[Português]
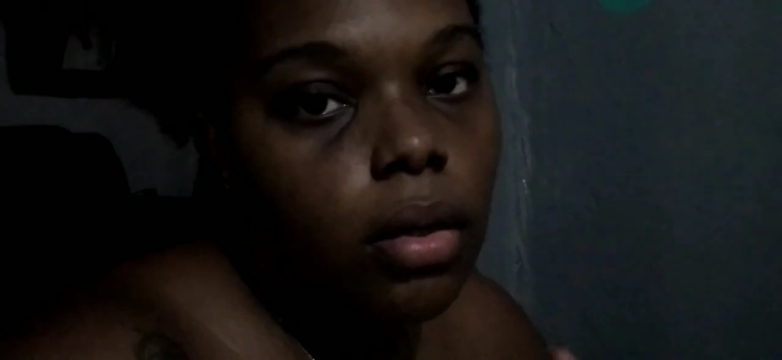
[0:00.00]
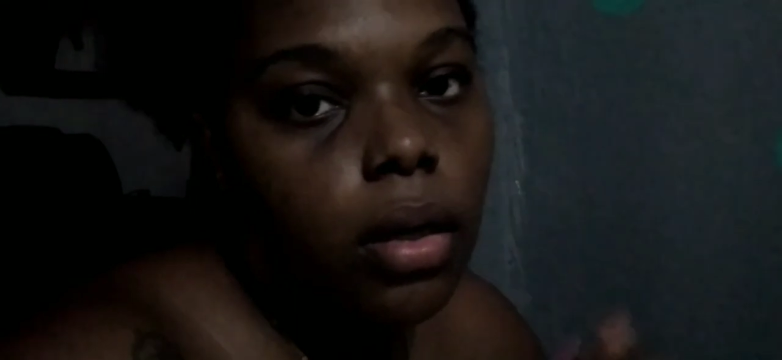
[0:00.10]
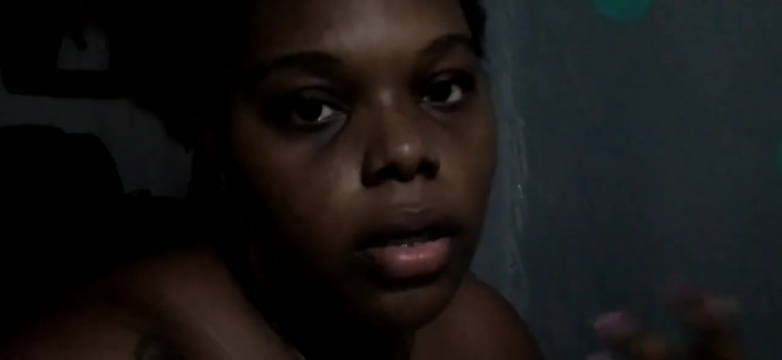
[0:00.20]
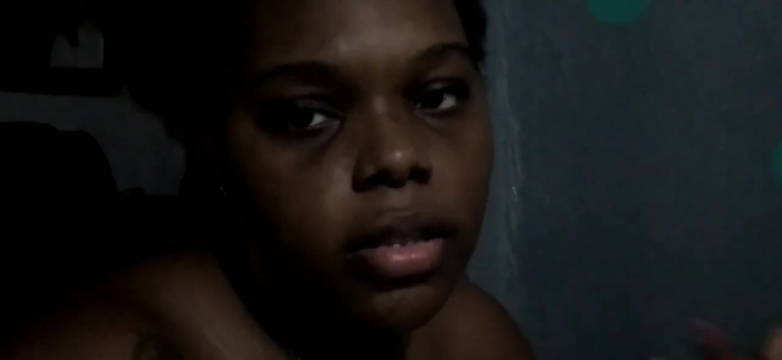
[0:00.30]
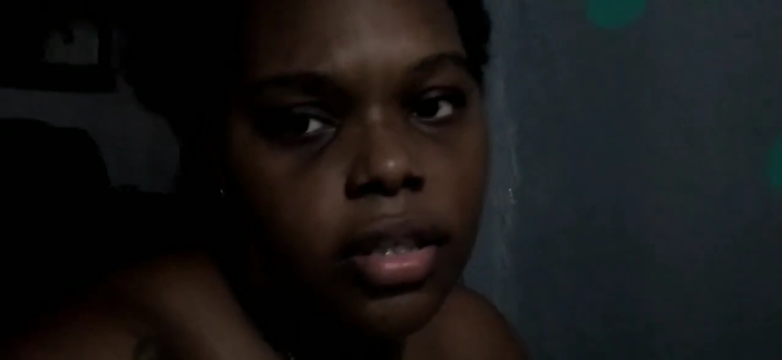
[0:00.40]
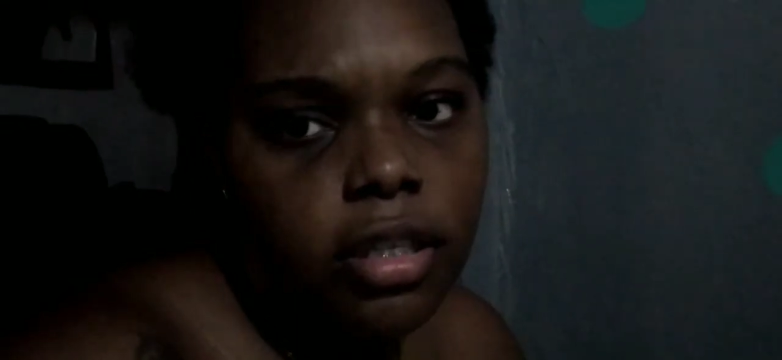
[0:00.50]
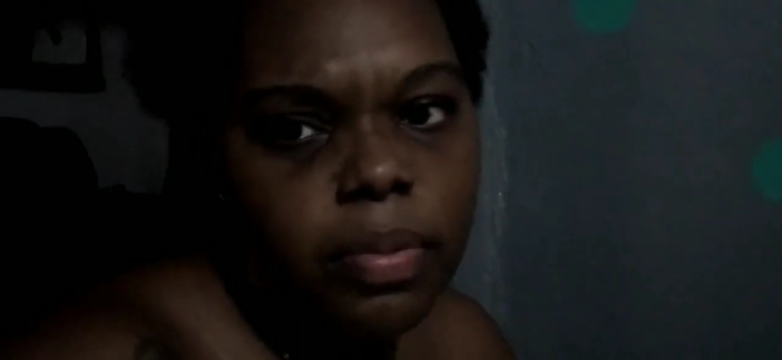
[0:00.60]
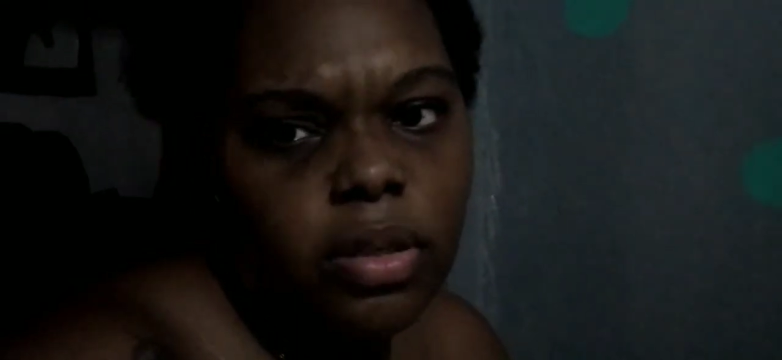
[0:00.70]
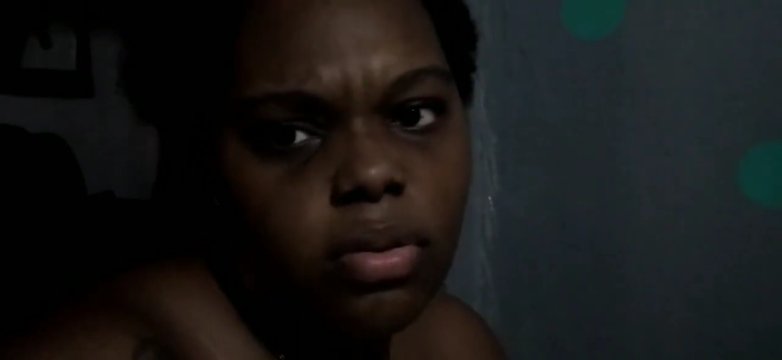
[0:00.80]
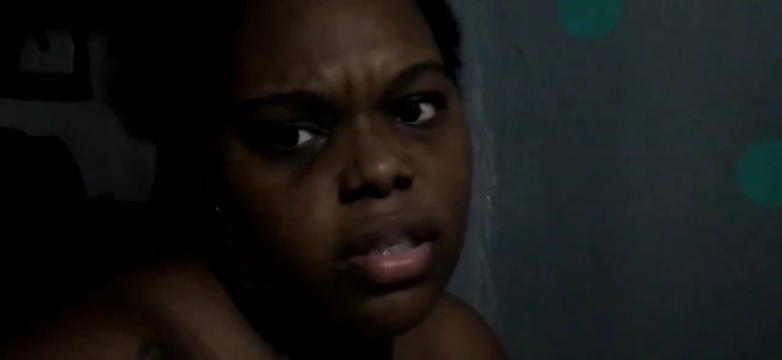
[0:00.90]
Antes das
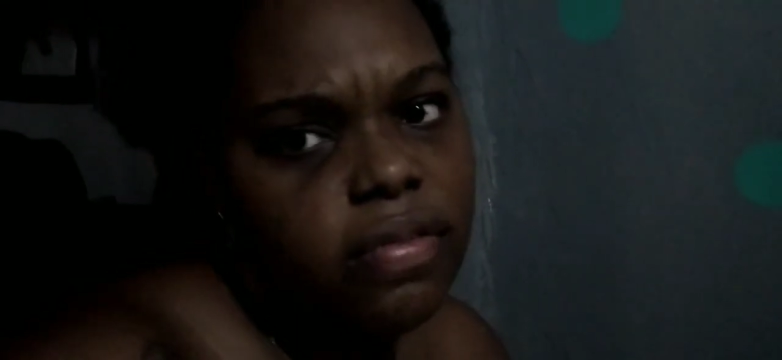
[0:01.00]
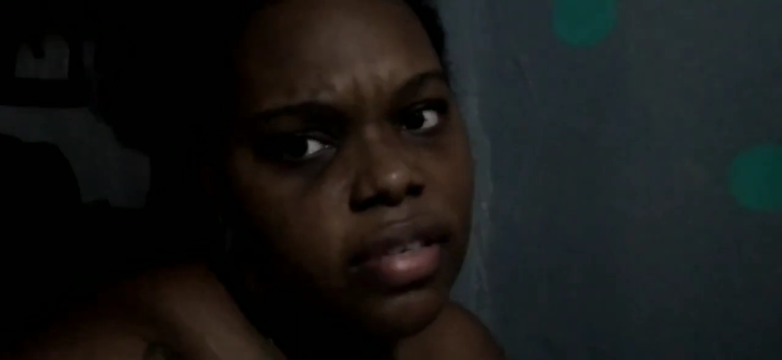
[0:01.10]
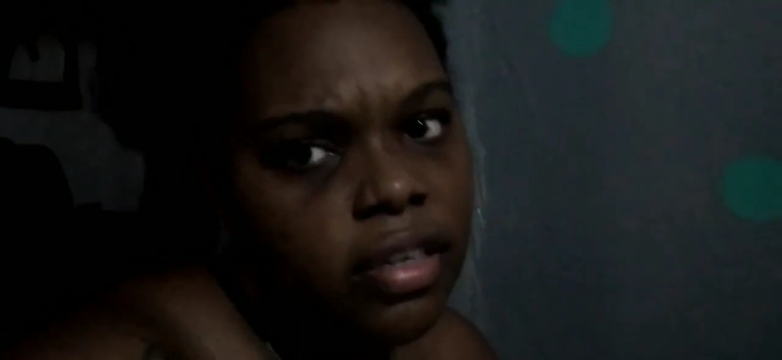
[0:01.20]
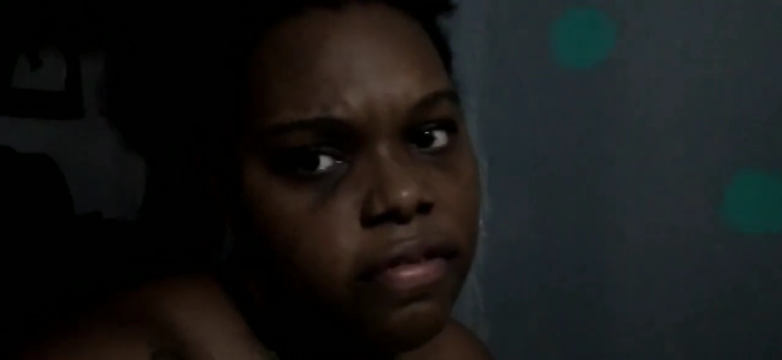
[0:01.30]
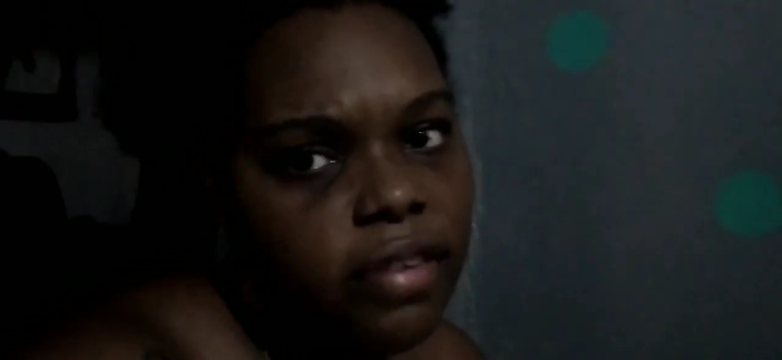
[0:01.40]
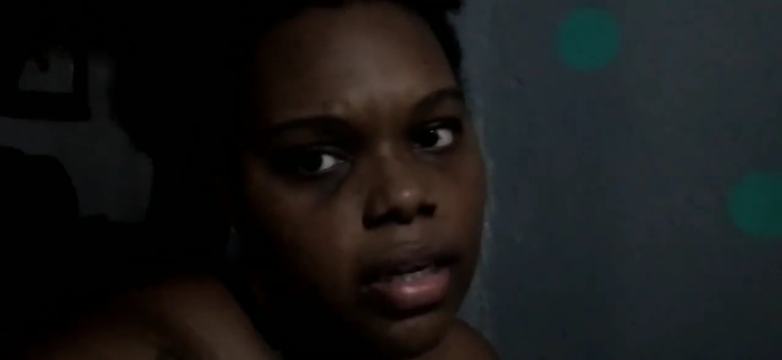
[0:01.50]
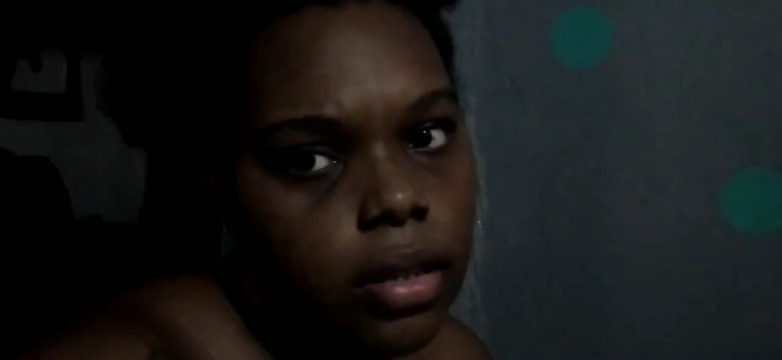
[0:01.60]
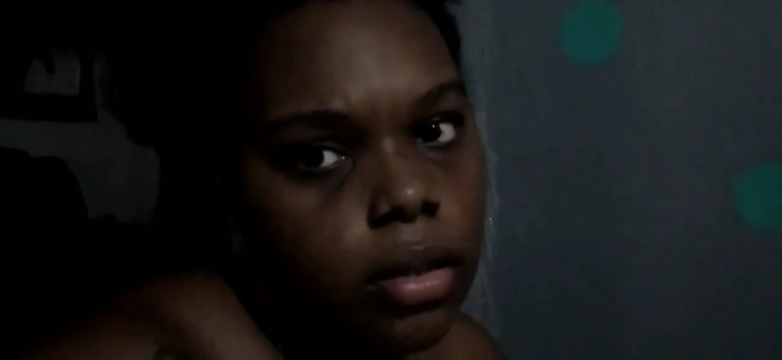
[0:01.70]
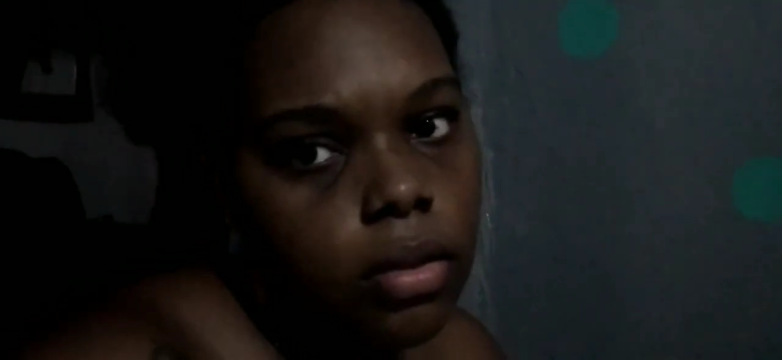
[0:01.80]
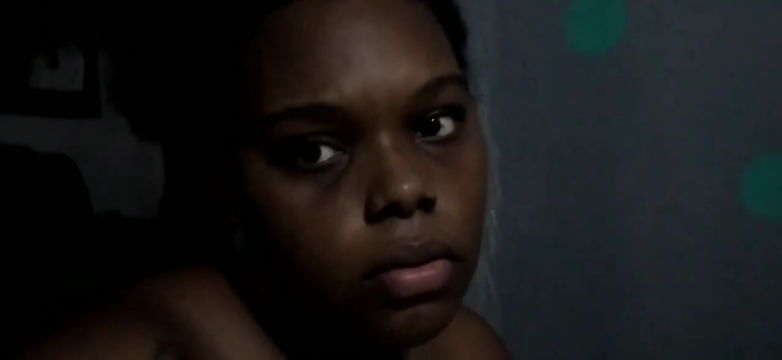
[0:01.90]
pessoas virem
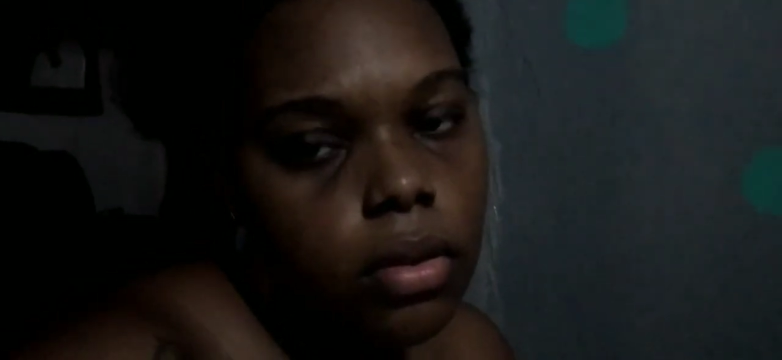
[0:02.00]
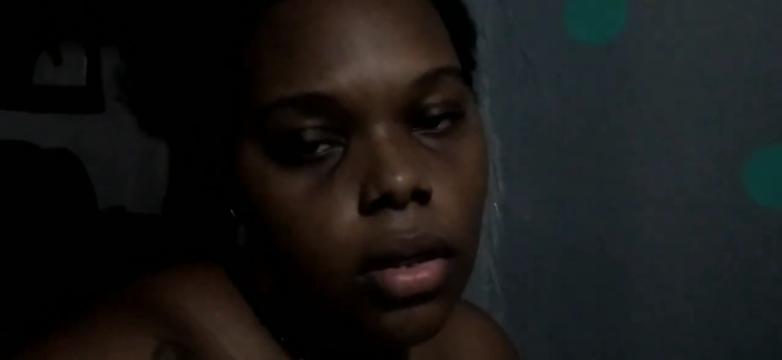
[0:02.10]
falando